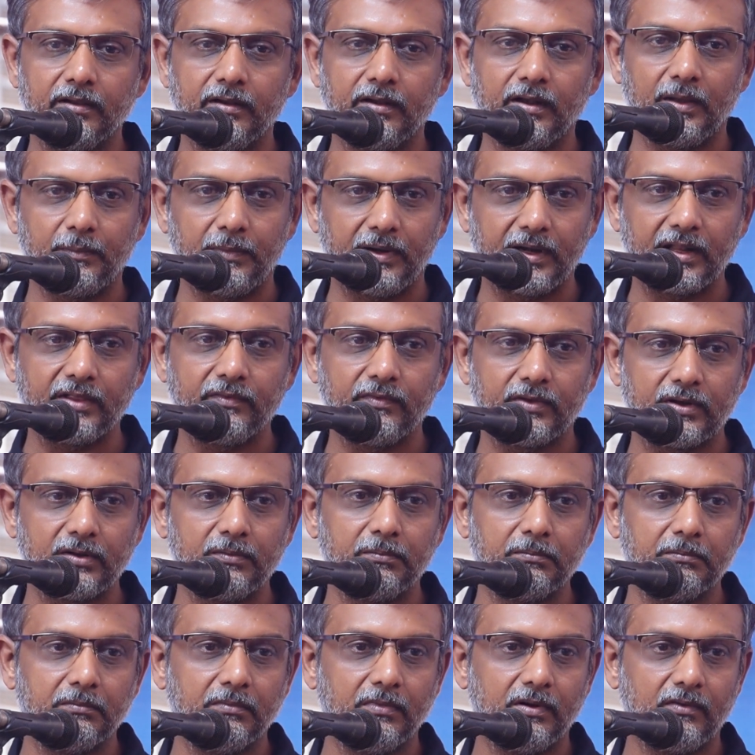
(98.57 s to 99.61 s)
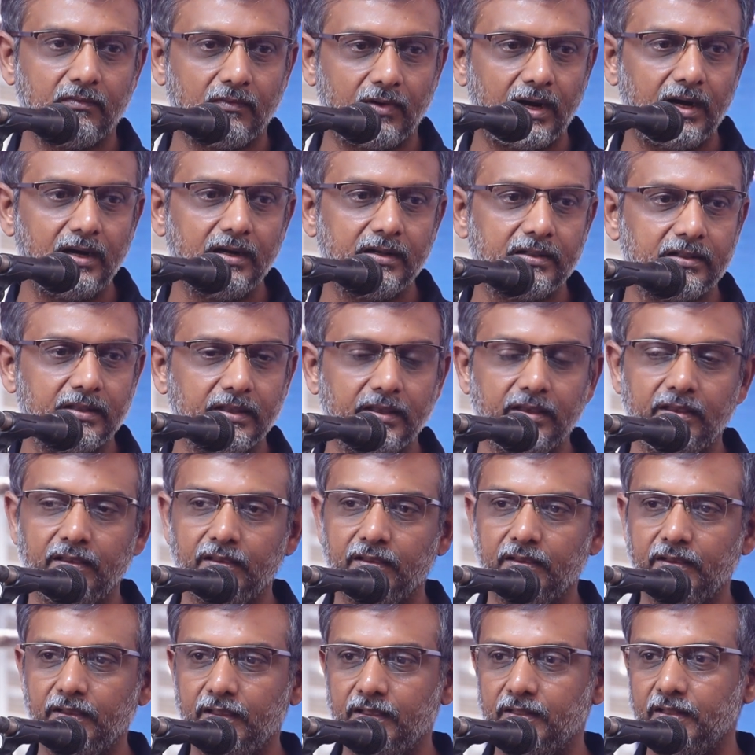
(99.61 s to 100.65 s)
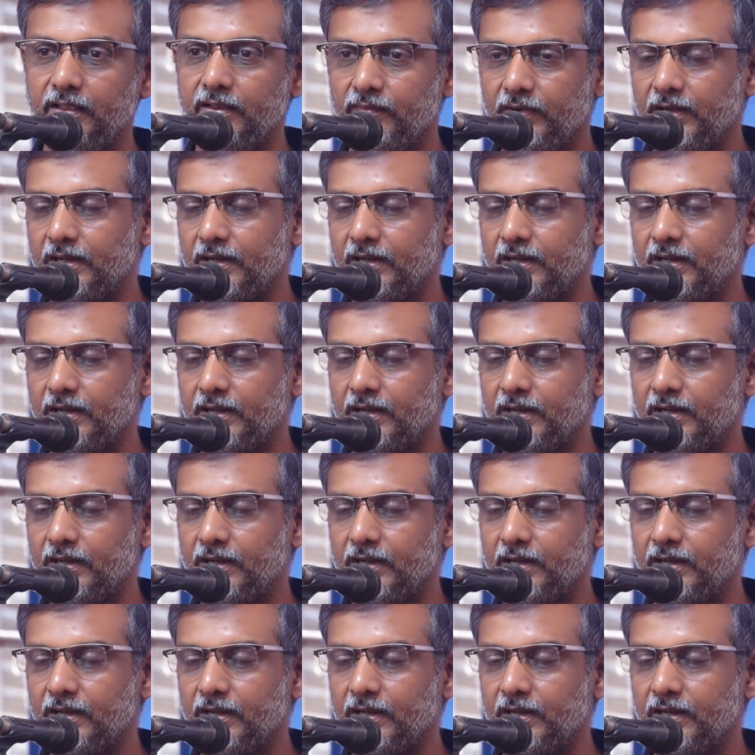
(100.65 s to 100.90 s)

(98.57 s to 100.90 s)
நாம் அனைவரும் வாழ்த்தி இதை